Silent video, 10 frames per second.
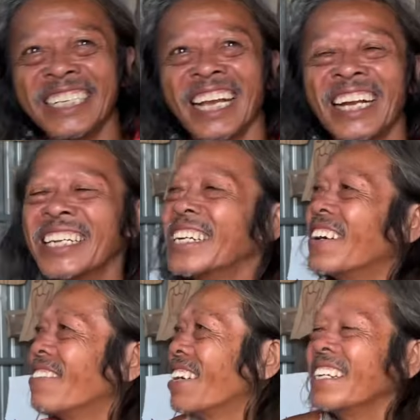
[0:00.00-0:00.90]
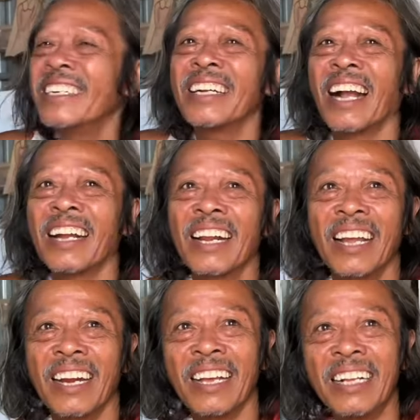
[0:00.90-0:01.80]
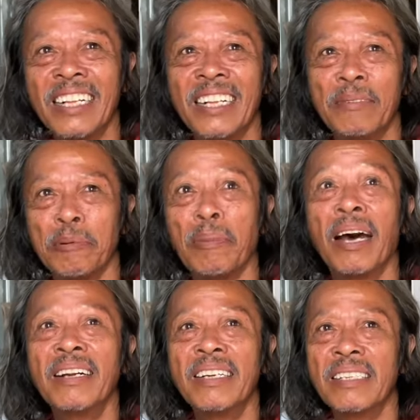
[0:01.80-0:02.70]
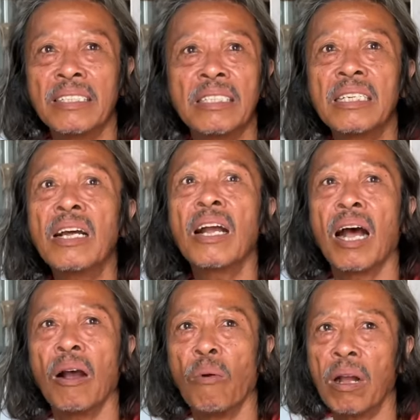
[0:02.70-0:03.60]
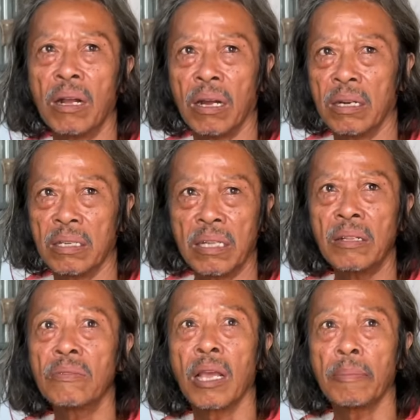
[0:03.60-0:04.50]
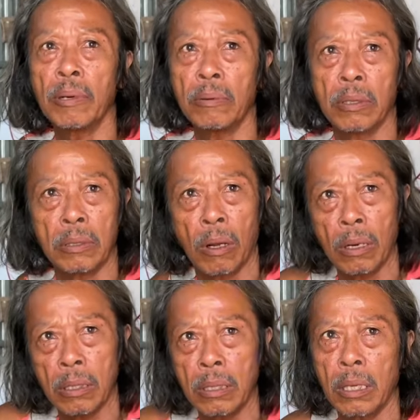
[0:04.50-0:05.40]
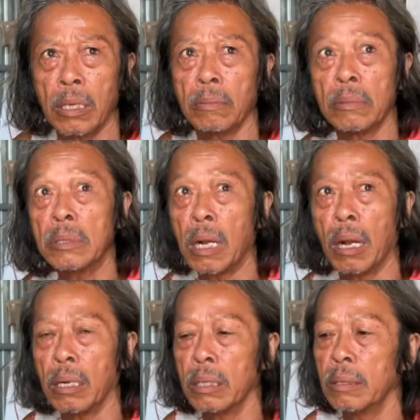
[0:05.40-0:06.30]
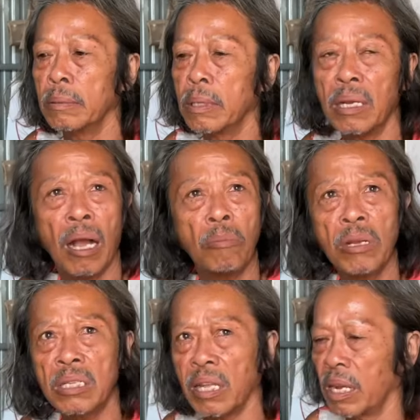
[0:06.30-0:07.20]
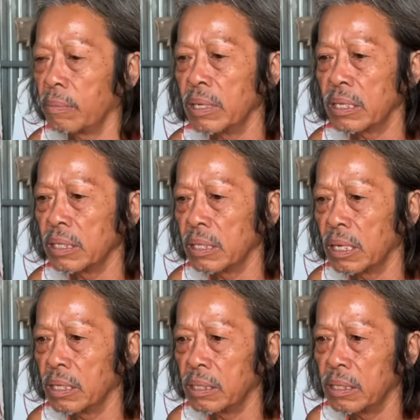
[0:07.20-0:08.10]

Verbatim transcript: vẽ như ở mấy đứa gần ở đây đó dạ. mến nó nó khờ quá khờ tôi thấy tôi nghiệp lúc mà nhỏ là nó hiền nó khờ dạ. không biết tiền biết gì chứ